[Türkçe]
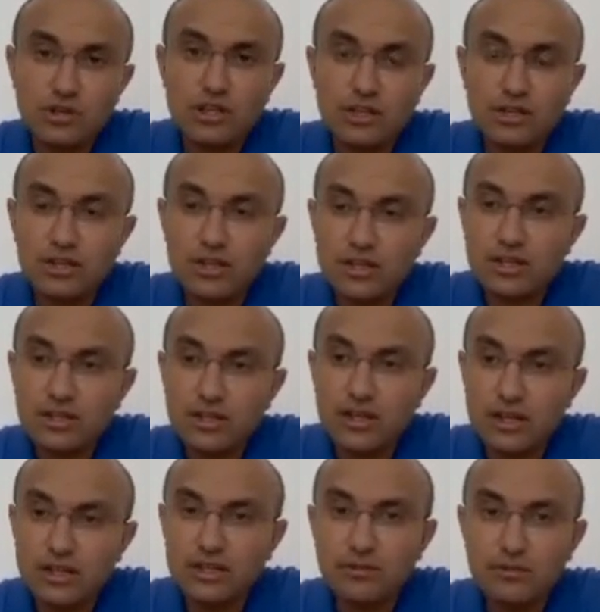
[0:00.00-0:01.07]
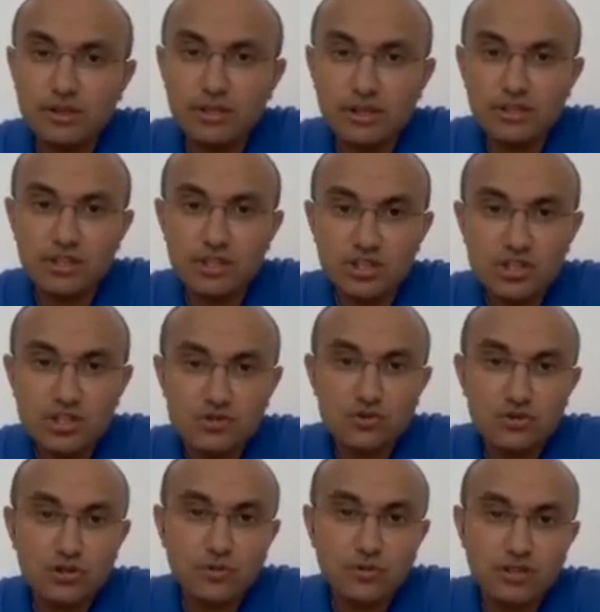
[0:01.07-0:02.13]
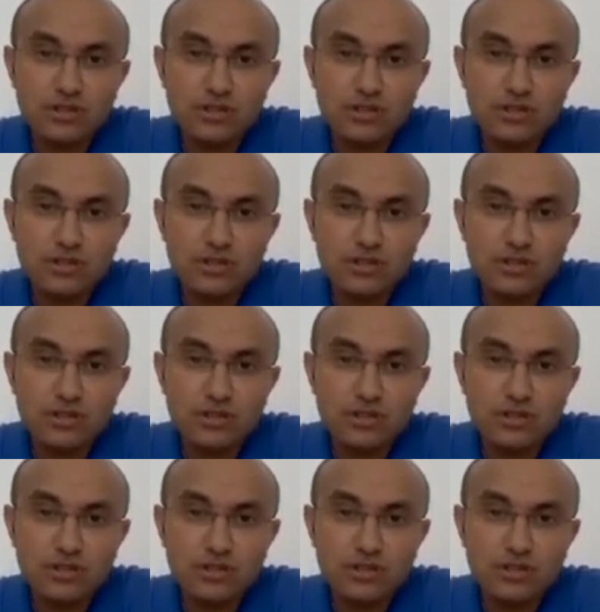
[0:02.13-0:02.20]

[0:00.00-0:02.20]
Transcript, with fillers: özellikle anlama gireceğiz.